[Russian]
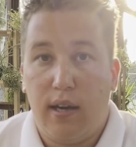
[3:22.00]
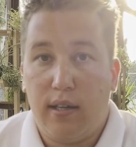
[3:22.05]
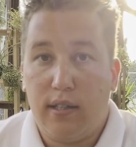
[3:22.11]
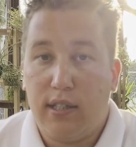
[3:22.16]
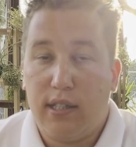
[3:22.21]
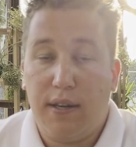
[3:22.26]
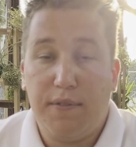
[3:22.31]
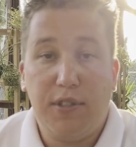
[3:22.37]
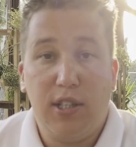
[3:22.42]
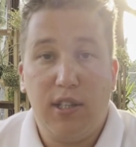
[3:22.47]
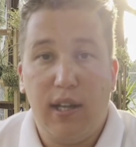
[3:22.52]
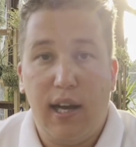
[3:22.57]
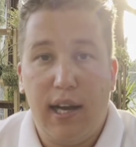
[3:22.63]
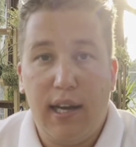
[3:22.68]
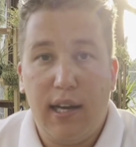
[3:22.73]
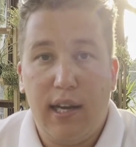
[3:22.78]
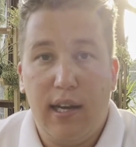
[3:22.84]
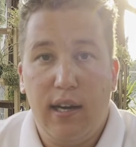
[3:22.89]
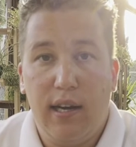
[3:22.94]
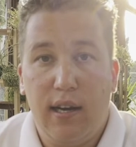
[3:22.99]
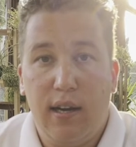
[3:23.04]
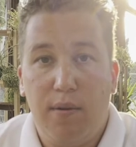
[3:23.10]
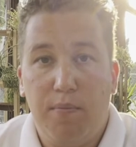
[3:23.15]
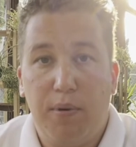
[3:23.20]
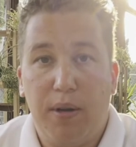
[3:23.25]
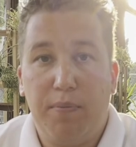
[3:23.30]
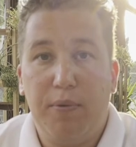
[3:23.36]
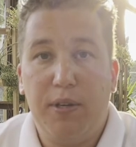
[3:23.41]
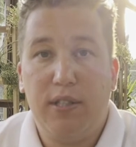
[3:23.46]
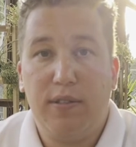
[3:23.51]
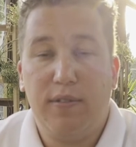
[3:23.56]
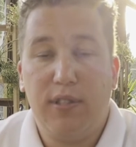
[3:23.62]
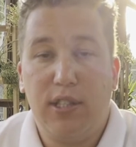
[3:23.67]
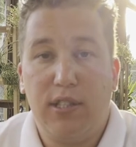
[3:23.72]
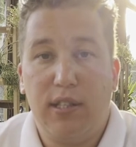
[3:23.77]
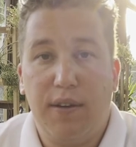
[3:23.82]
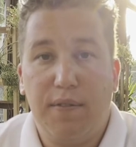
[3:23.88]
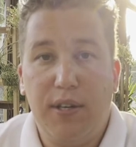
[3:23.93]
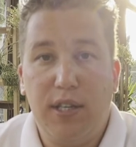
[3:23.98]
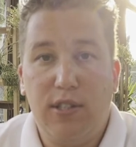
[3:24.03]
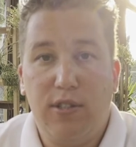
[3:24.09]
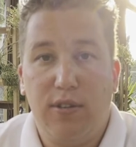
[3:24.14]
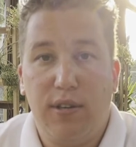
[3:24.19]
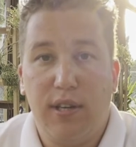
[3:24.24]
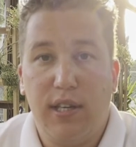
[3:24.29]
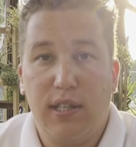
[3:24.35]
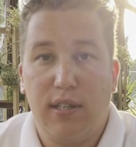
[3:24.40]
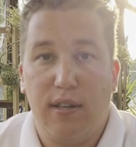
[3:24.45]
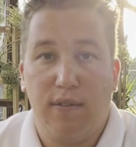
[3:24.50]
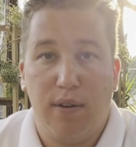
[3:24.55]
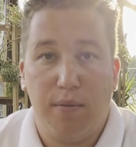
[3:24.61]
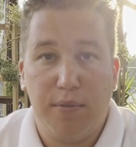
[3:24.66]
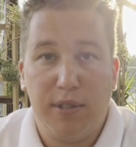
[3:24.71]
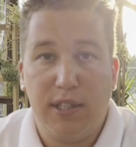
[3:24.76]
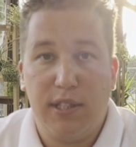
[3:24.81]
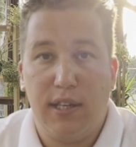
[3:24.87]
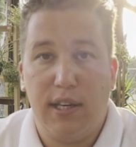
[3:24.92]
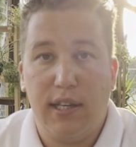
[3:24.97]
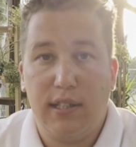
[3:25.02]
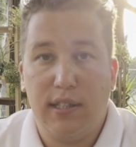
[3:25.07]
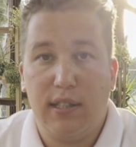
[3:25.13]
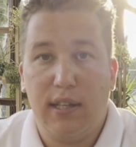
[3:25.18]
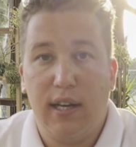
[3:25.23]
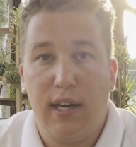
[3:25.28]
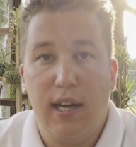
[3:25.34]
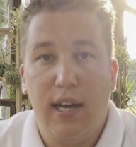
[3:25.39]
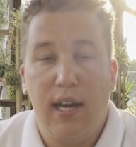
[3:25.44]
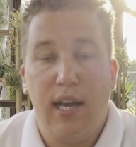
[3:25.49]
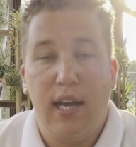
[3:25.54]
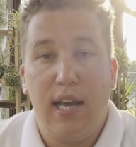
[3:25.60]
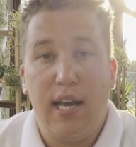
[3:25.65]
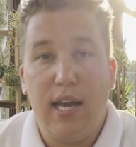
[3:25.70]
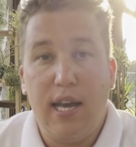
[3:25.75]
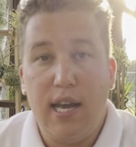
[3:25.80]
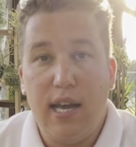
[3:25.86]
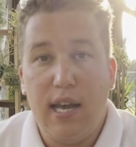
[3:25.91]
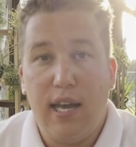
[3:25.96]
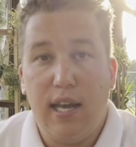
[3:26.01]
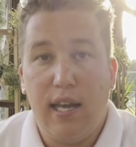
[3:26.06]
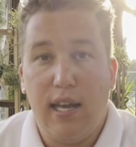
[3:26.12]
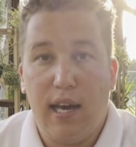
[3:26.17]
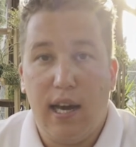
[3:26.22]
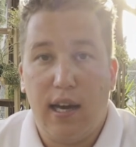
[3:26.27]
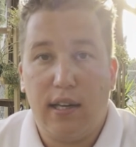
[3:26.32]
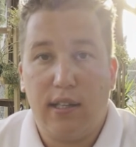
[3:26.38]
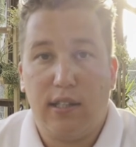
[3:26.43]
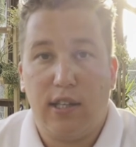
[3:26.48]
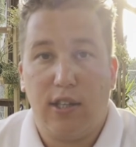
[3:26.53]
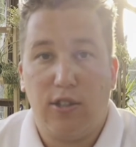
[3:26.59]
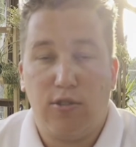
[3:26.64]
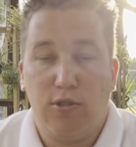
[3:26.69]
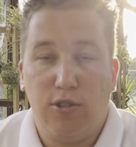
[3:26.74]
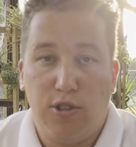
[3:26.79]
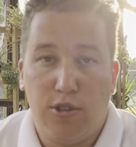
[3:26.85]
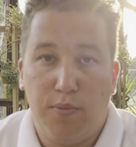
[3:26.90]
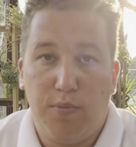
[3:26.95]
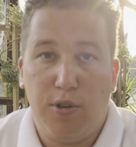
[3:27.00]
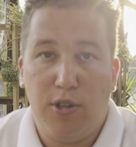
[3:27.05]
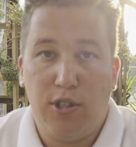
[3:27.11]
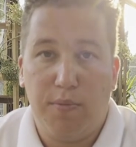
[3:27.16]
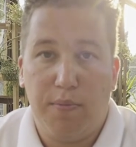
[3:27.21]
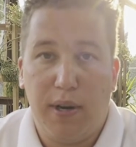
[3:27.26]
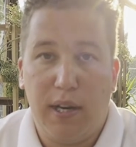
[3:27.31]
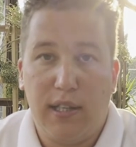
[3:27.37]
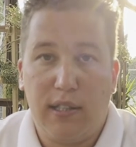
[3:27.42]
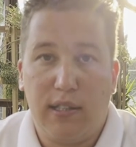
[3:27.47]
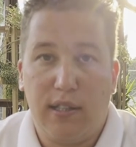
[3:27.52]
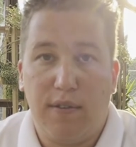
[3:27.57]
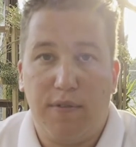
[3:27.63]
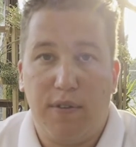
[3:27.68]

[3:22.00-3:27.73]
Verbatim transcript: Ставьте лайк, подписывайтесь на видео, если вам интересно и я расскажу еще больше полезной